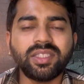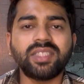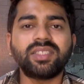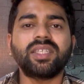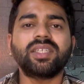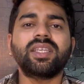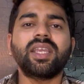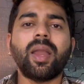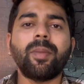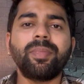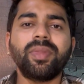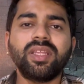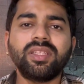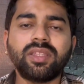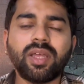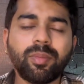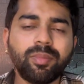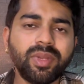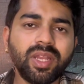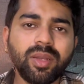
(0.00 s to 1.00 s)
जैसा कि आपने
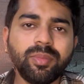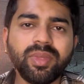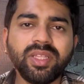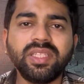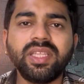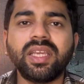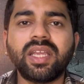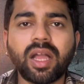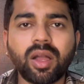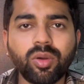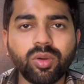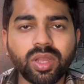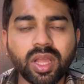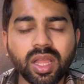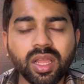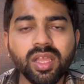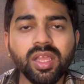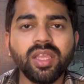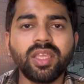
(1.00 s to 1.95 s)
थंबनेल में देखा होगा